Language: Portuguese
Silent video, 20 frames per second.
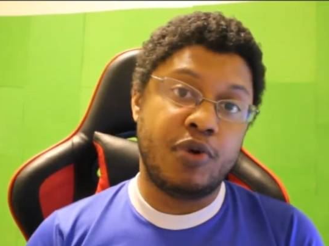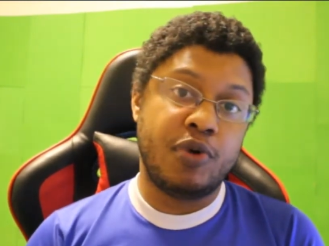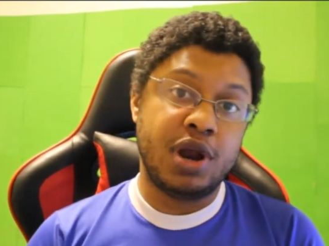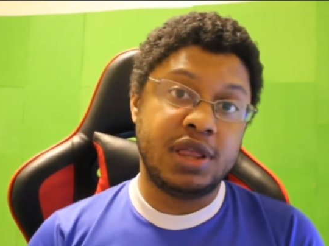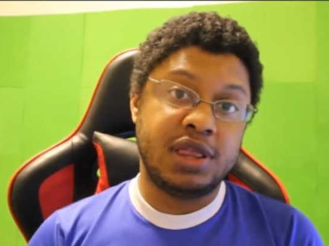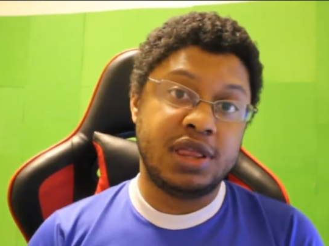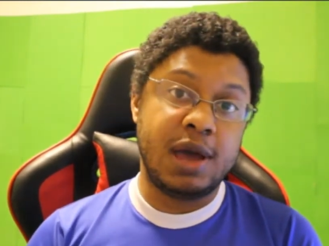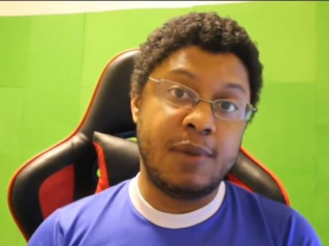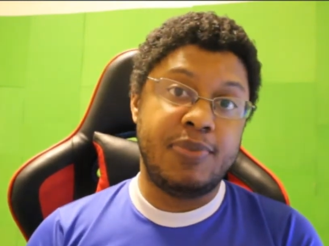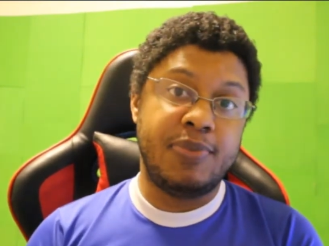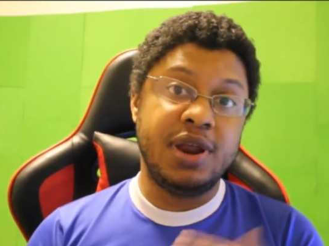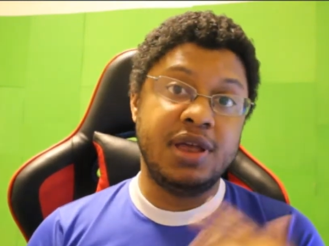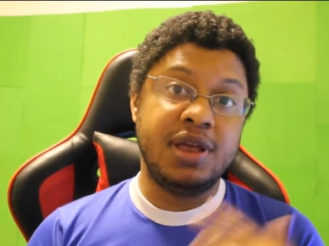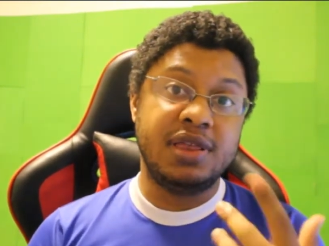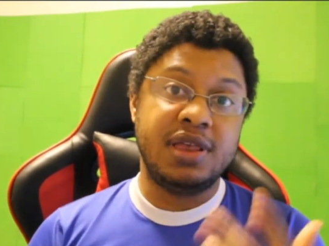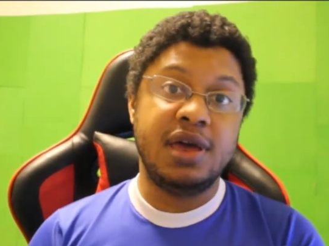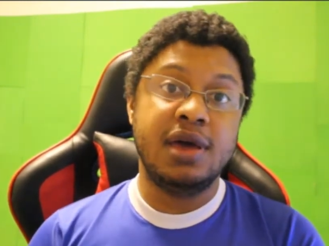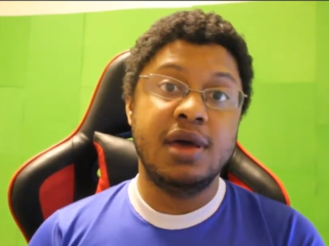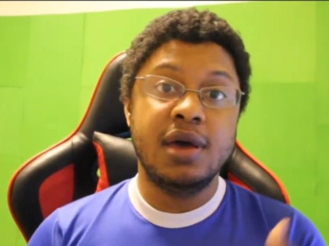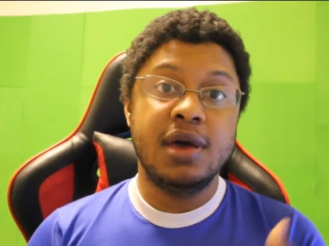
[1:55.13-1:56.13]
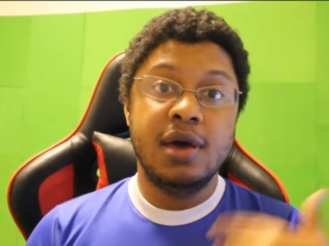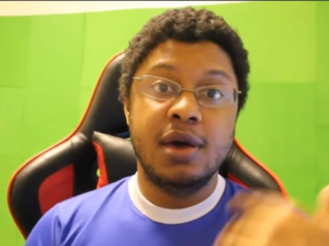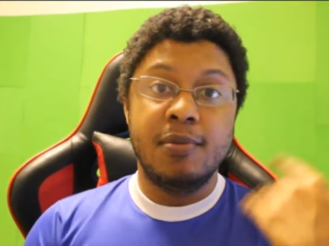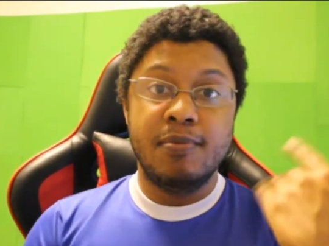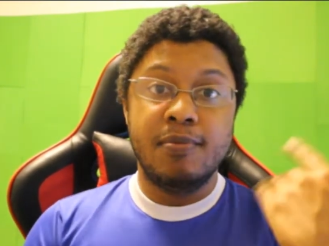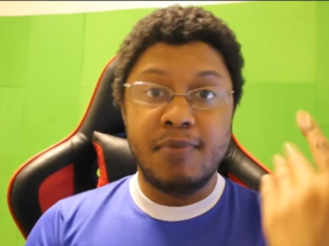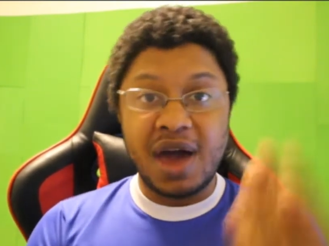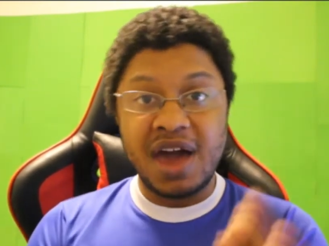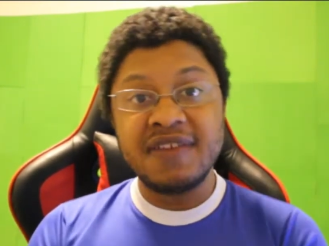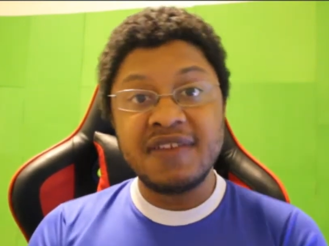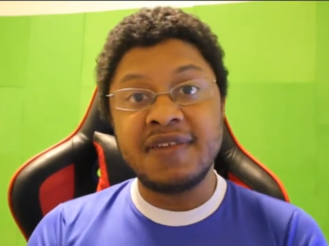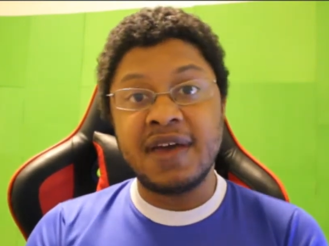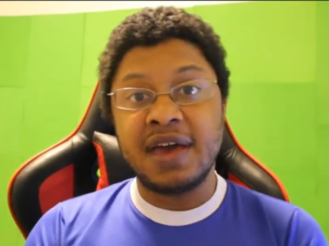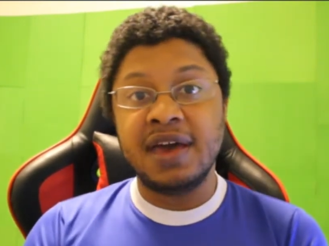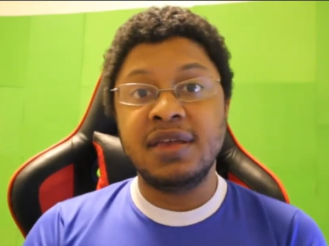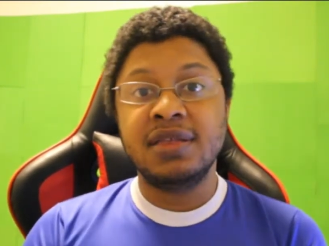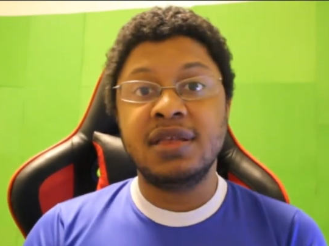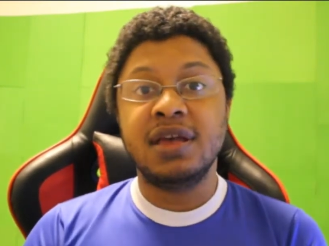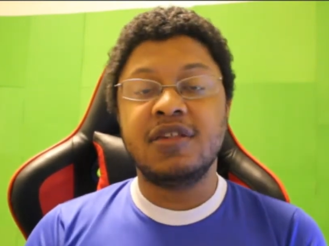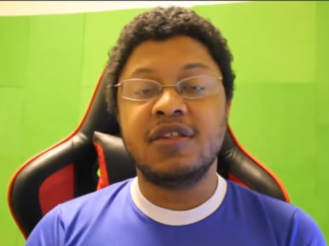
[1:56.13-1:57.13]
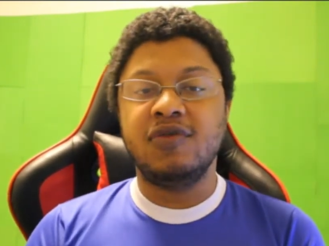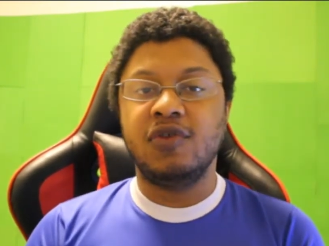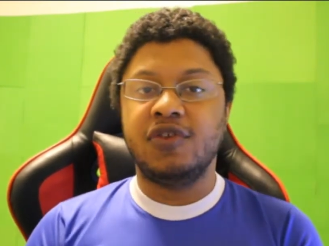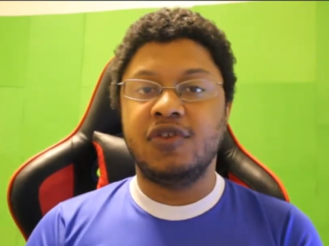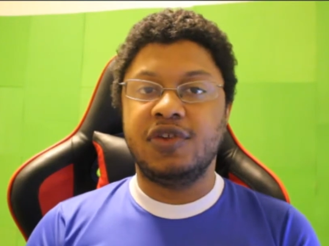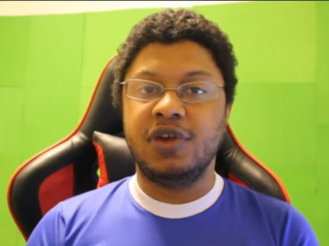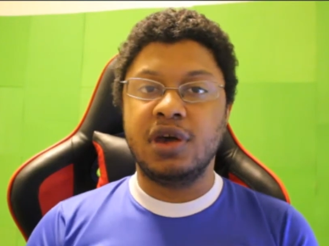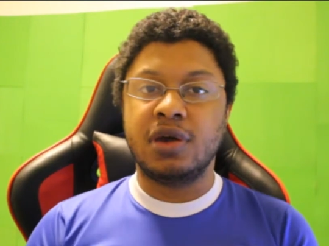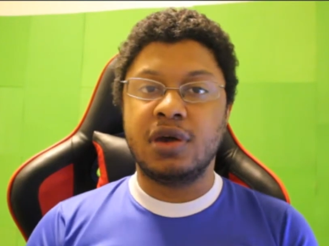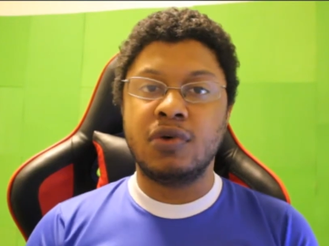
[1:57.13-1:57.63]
pode até aprender mais ainda se você